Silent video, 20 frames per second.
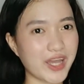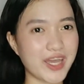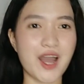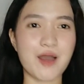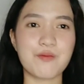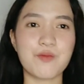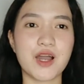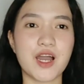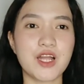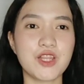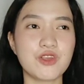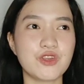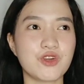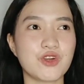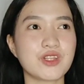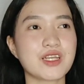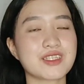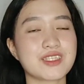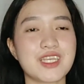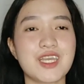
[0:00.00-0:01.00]
Kaya abangan nyo
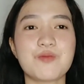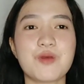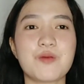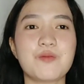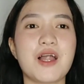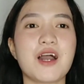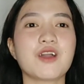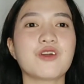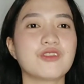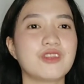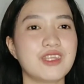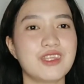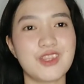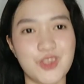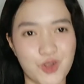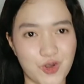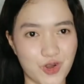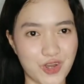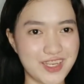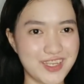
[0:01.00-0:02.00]
yun kasi ibablog ko
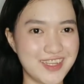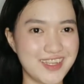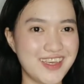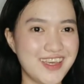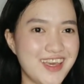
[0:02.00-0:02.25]
din yun.